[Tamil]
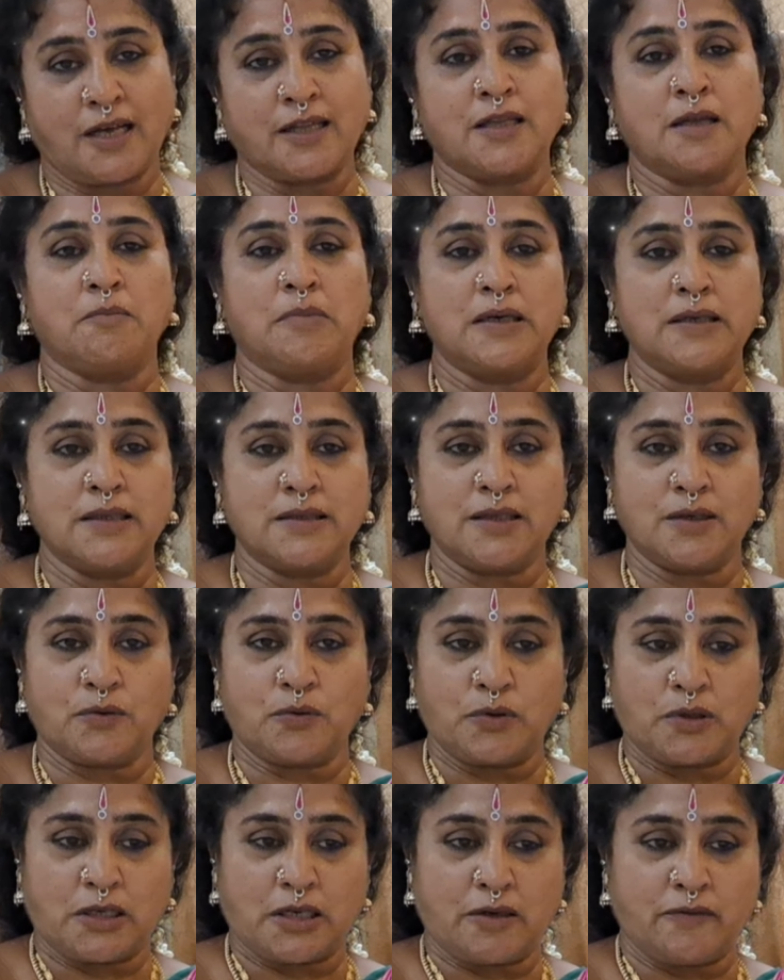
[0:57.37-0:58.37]
அந்த பயத்தை
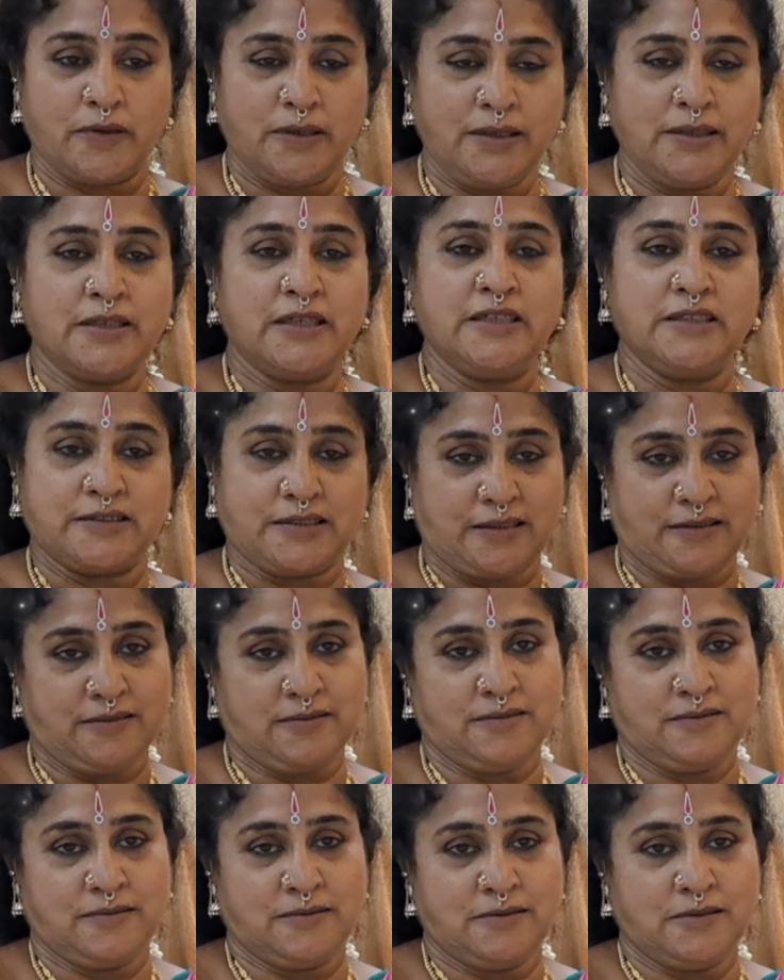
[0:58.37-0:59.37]
கொடுக்குறவன் ஈசன்
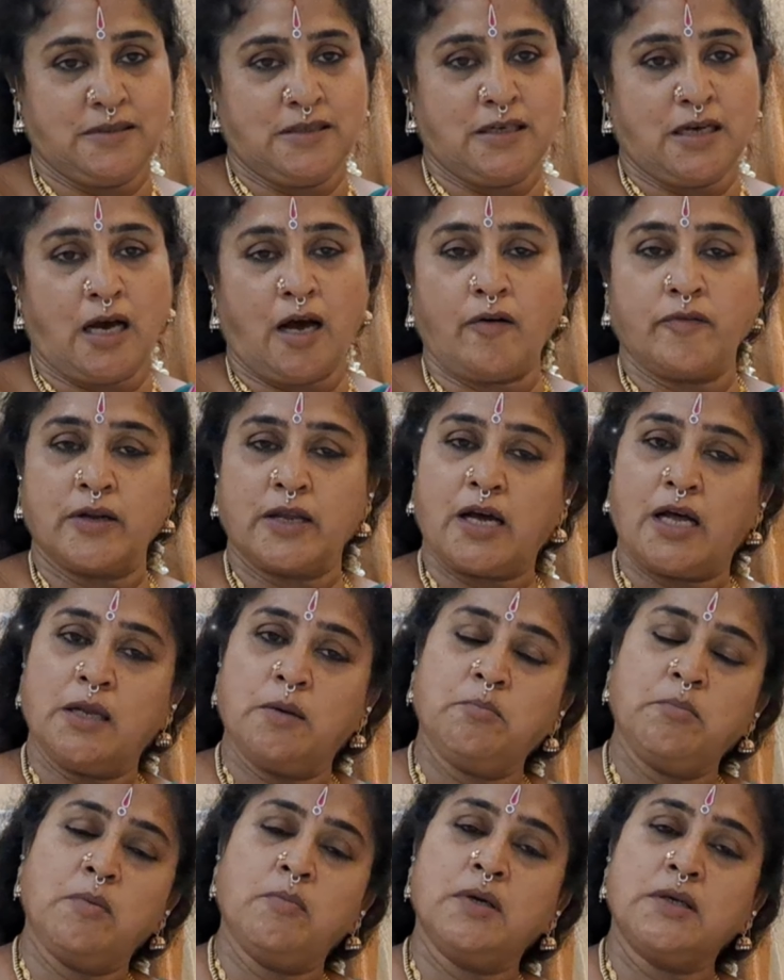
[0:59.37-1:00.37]
அவனுக்கு
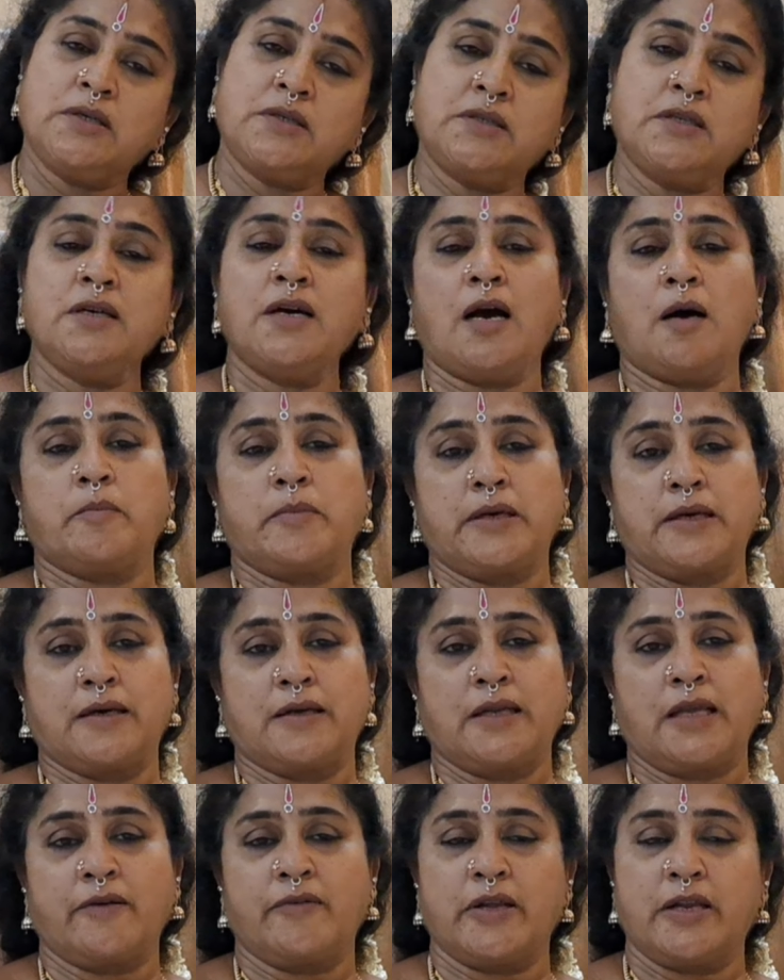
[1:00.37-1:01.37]
அன்பை மட்டும்
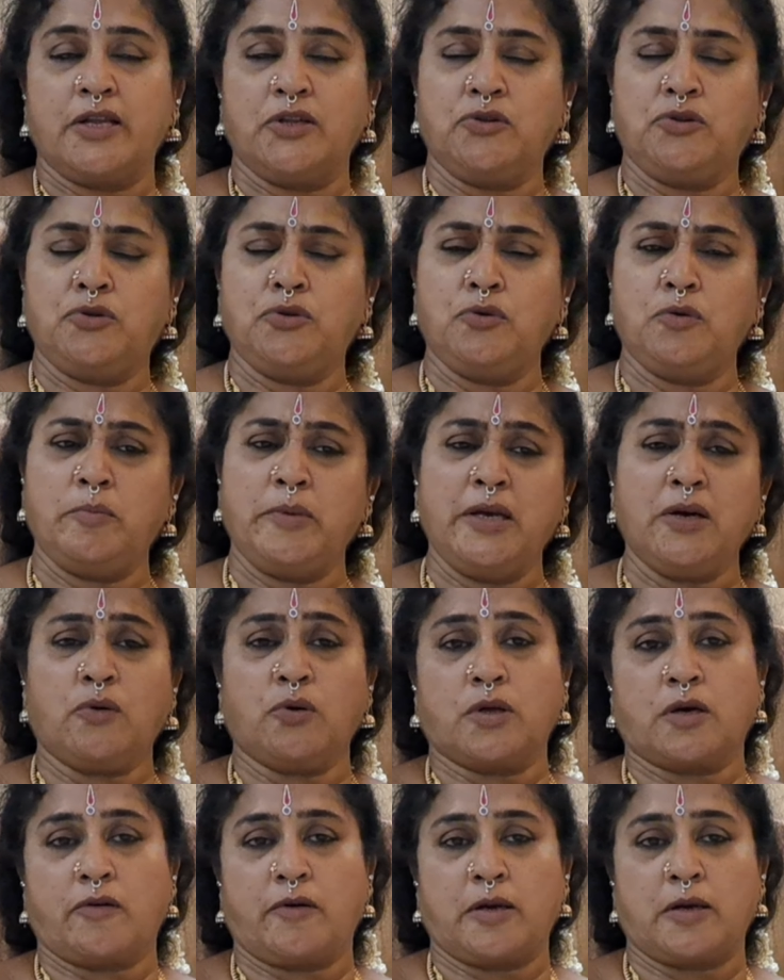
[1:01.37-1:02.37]
காமிங்க நீங்கள் வேறு எதுவுமே
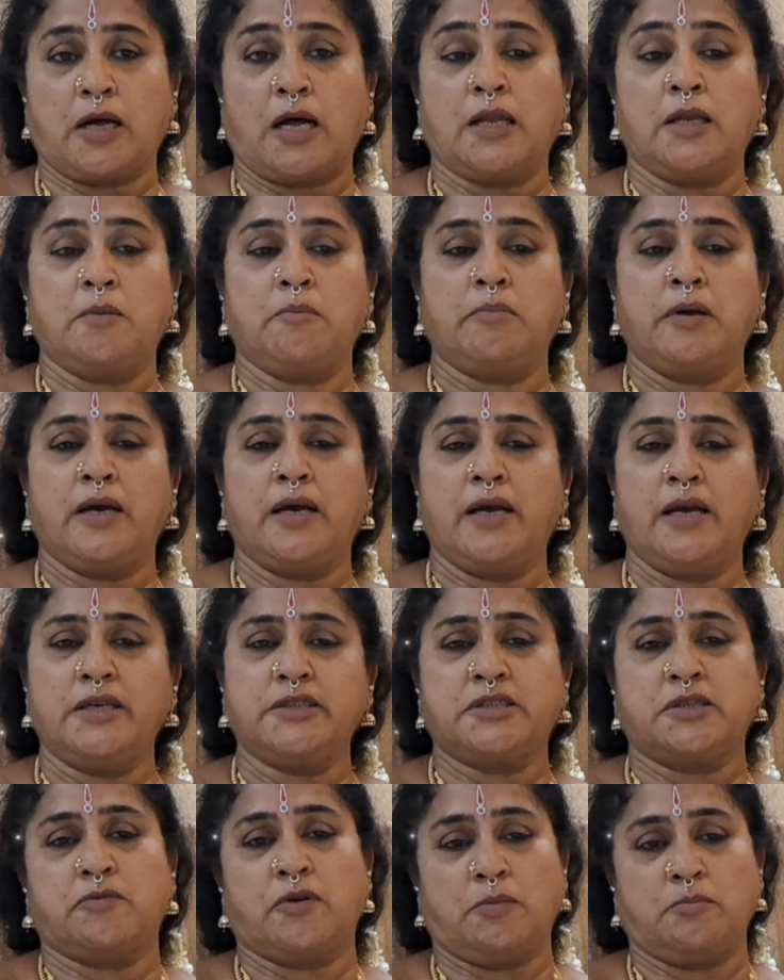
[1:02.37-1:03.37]
கொடுக்க வேண்டாம் அன்பே
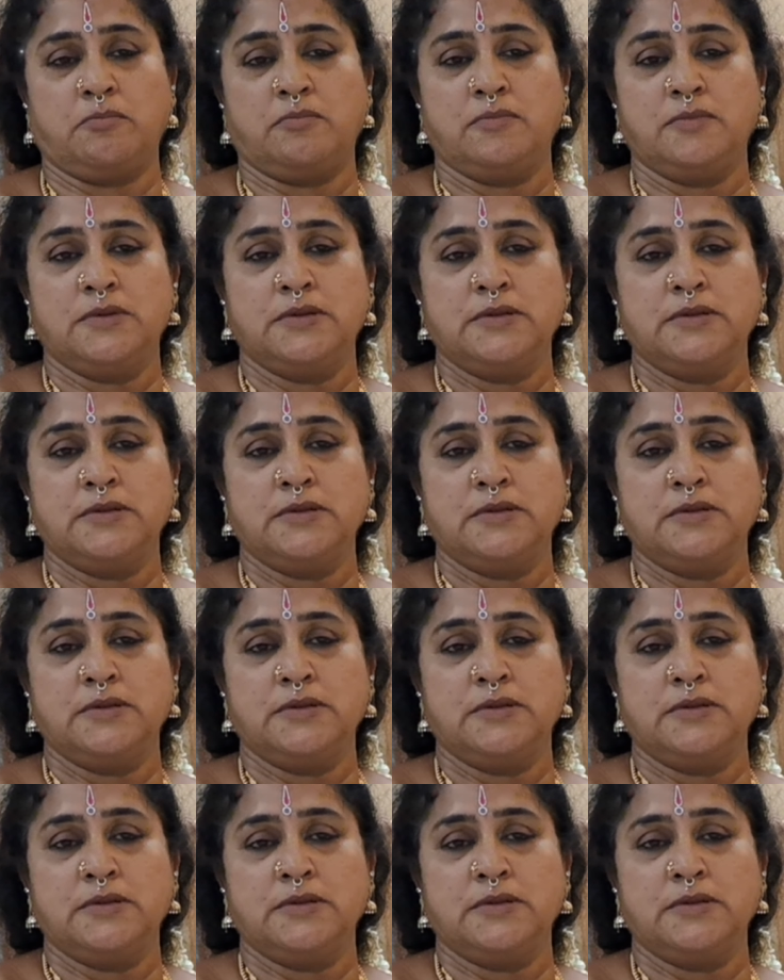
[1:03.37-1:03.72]
சிவம்